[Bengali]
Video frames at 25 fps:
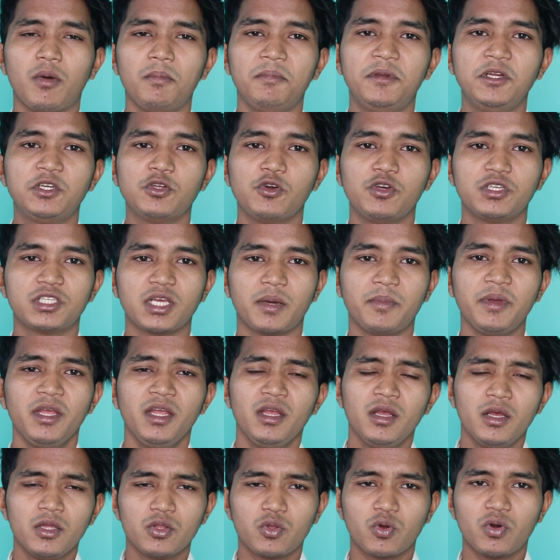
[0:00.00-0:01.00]
কমপ্লিট হয়ে যাবে
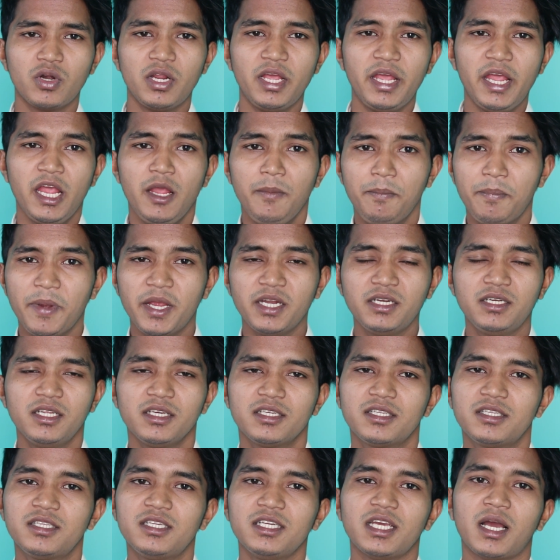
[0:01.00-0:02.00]
তখন এই
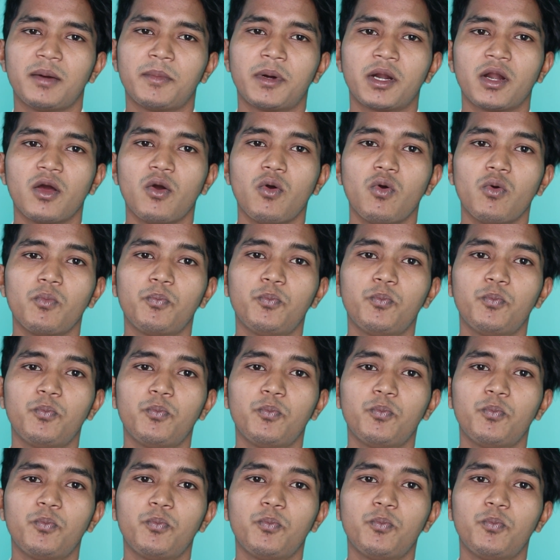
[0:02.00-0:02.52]
ডিস্কটি আমার